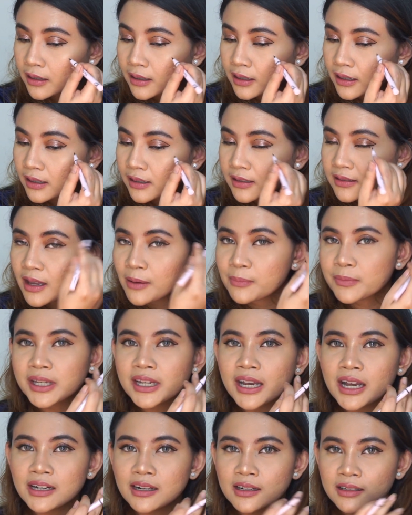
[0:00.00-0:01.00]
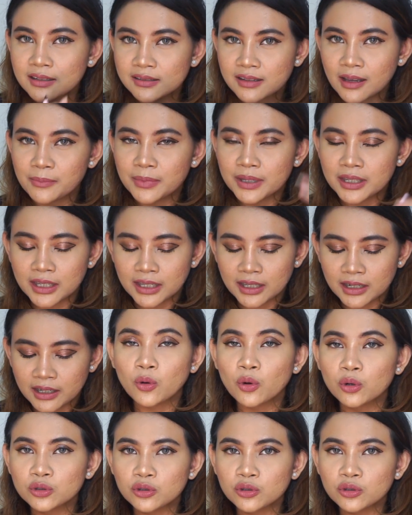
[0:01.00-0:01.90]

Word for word: ke samping kanan, ke samping kiri.